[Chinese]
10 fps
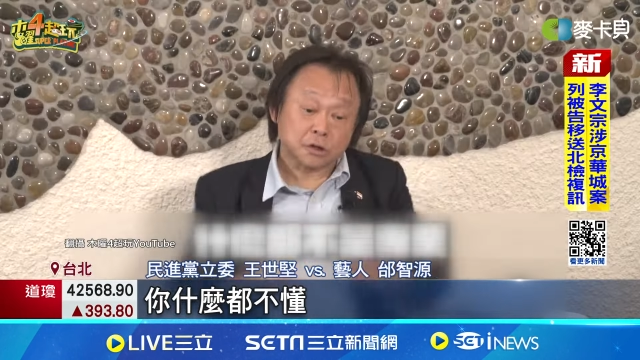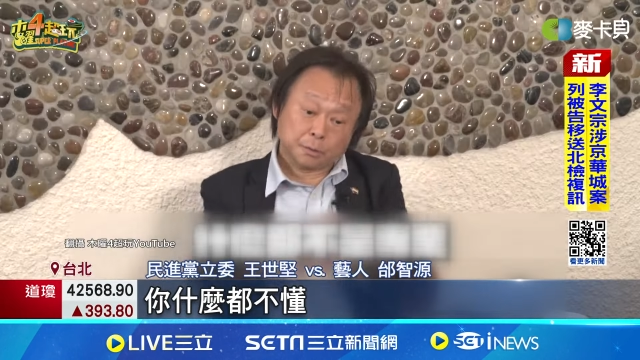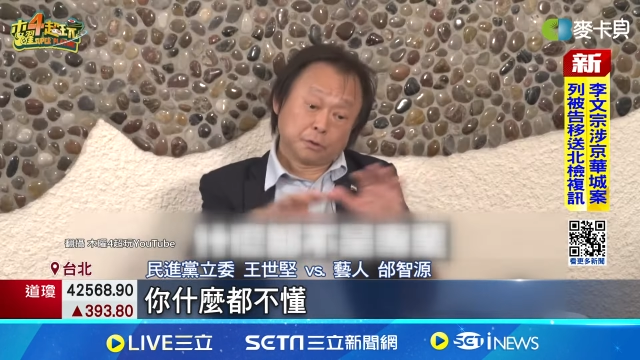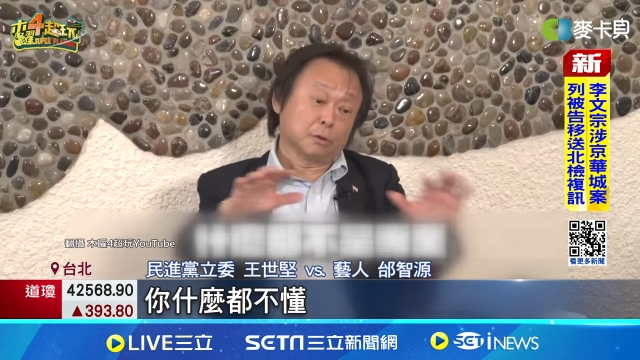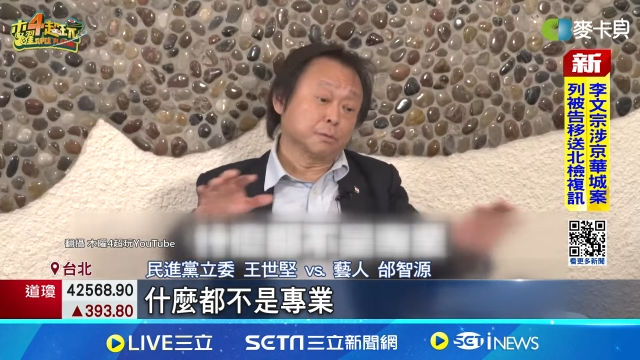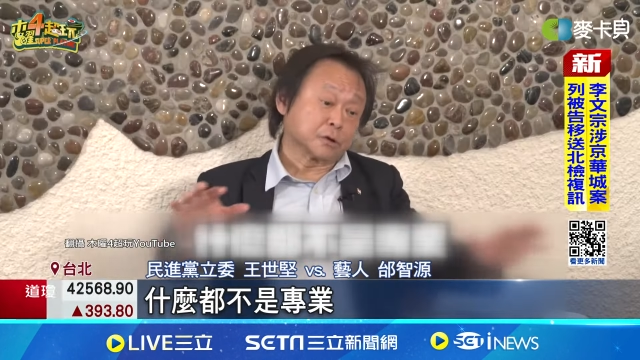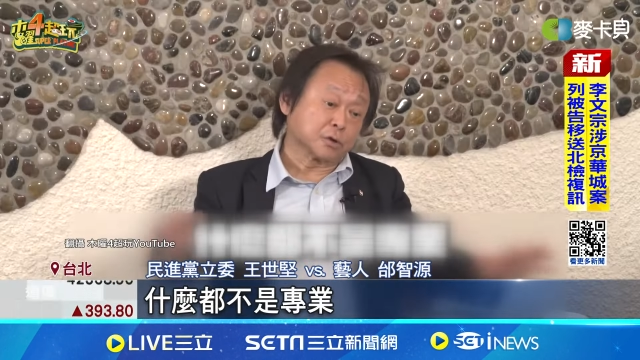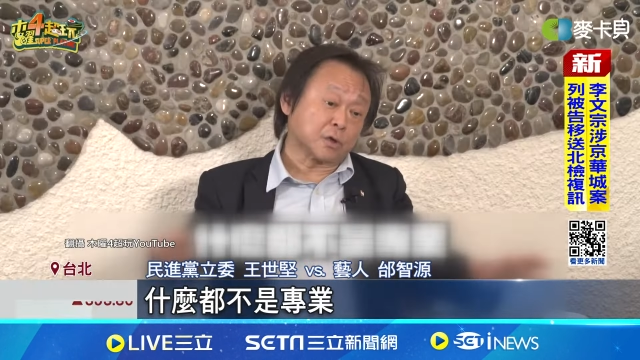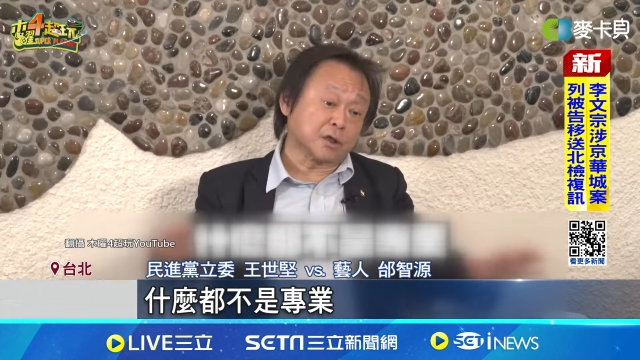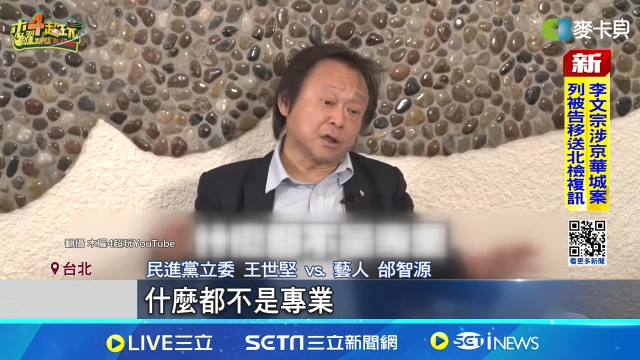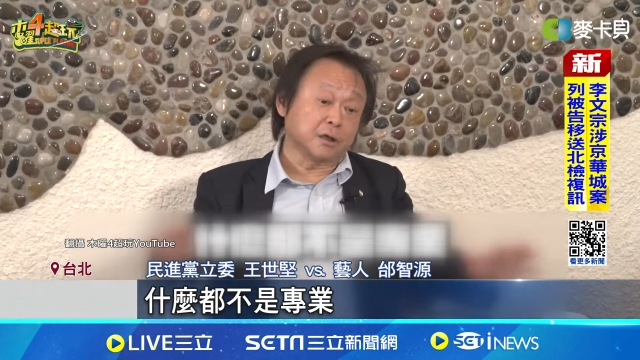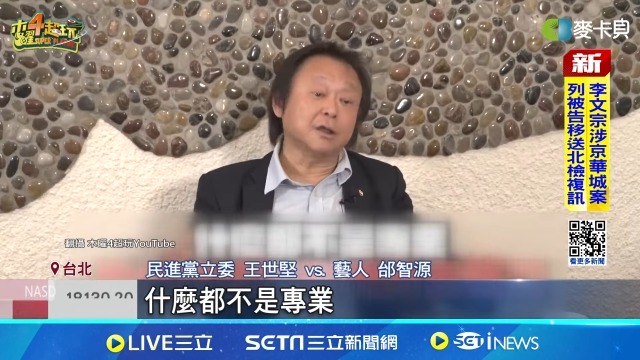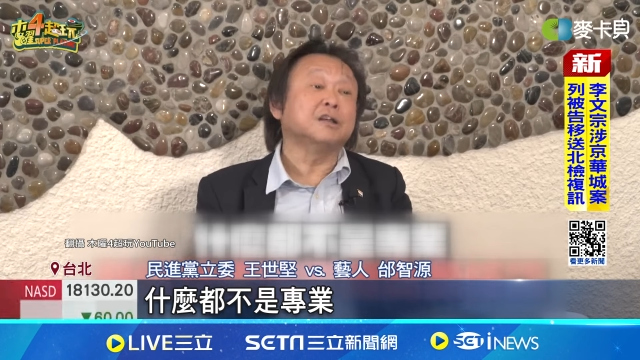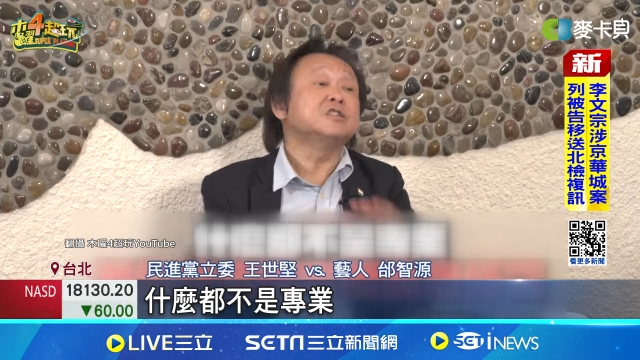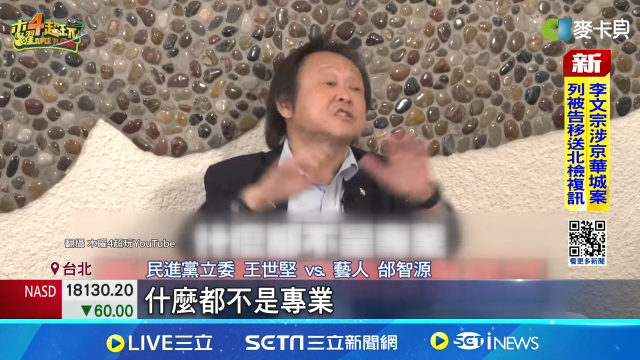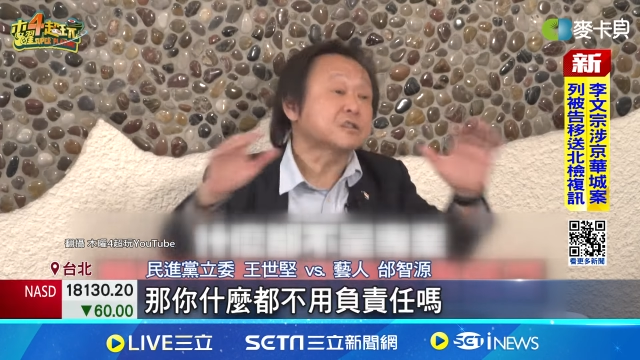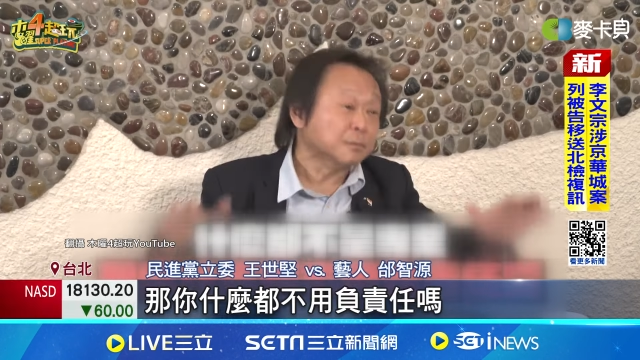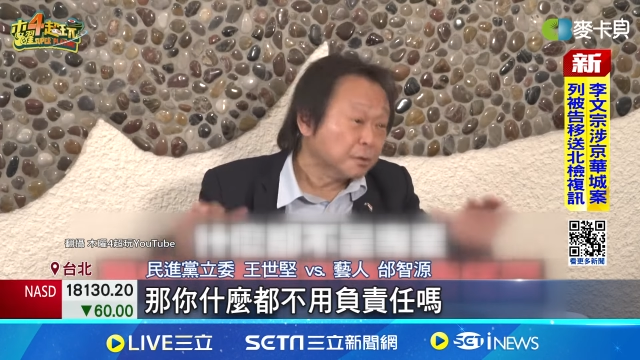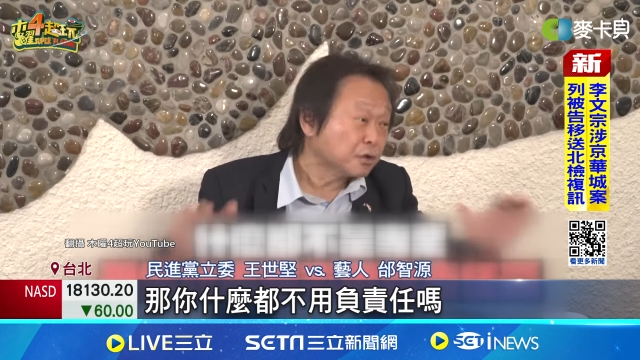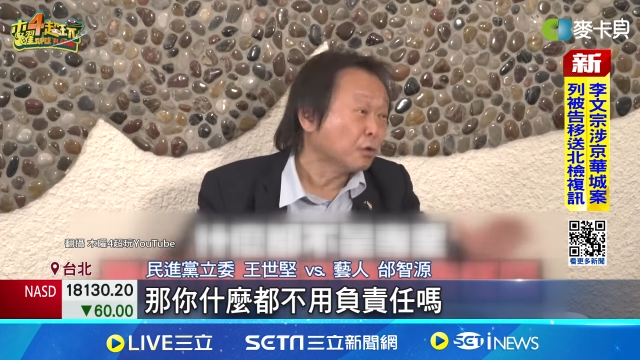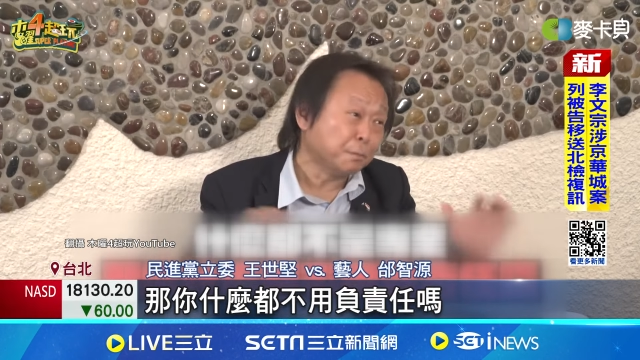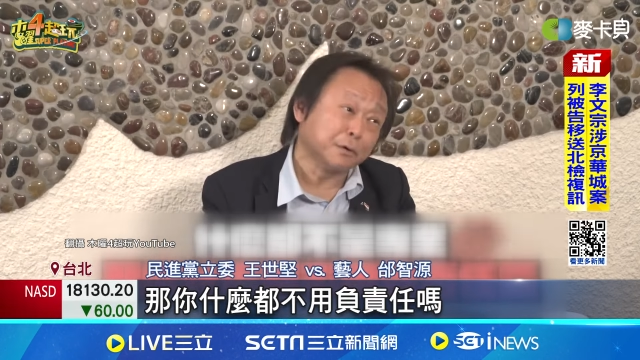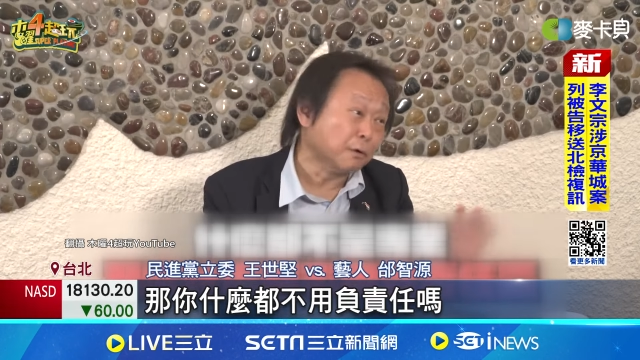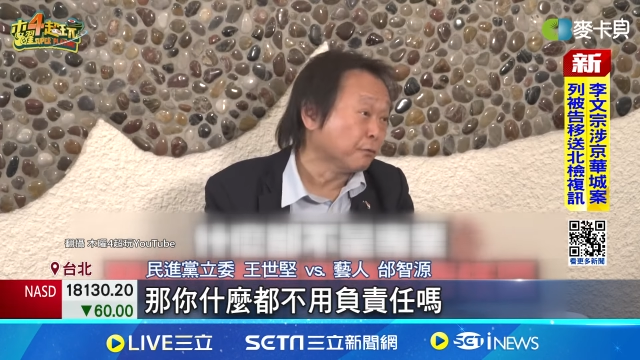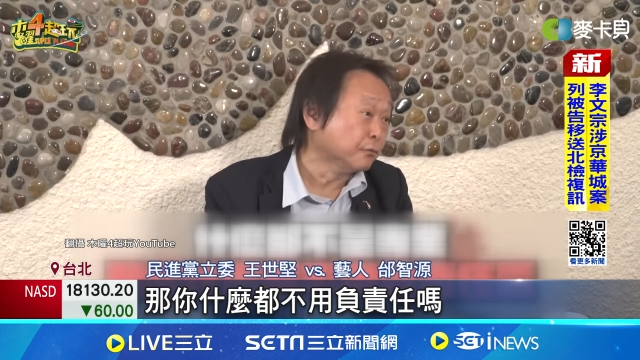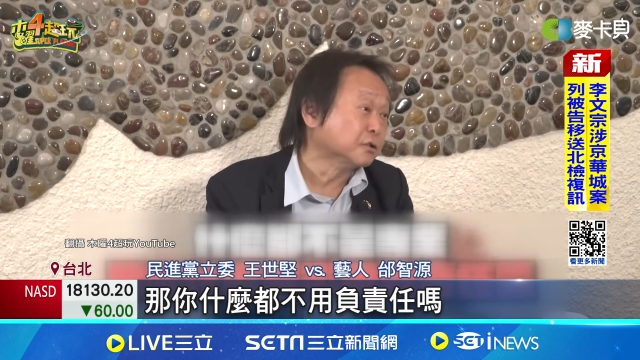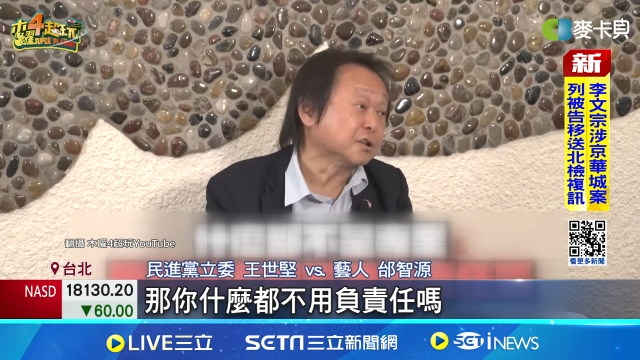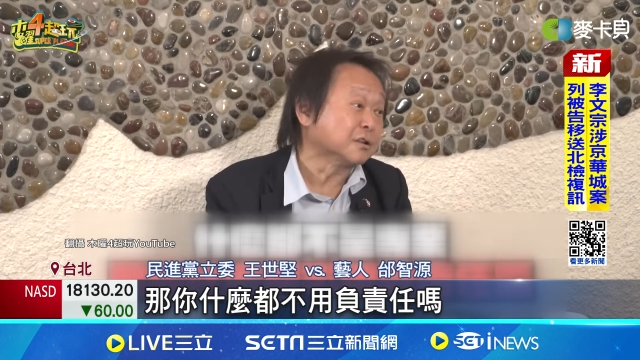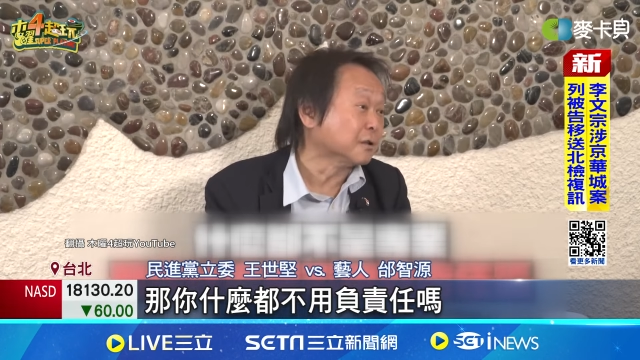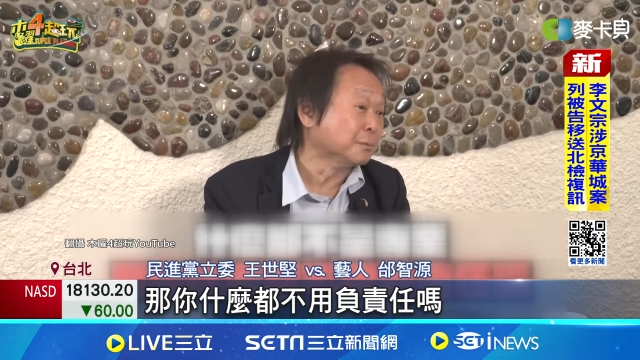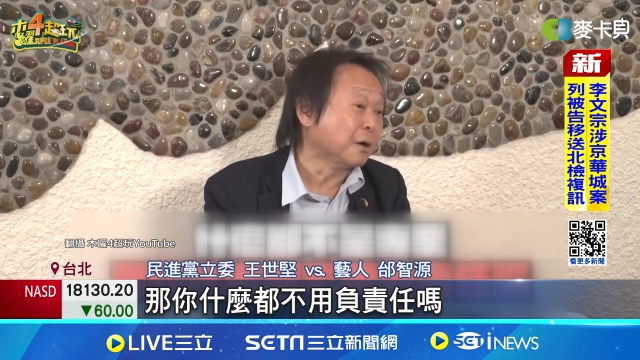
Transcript: 什么都不是专业，那你什么都不用负责任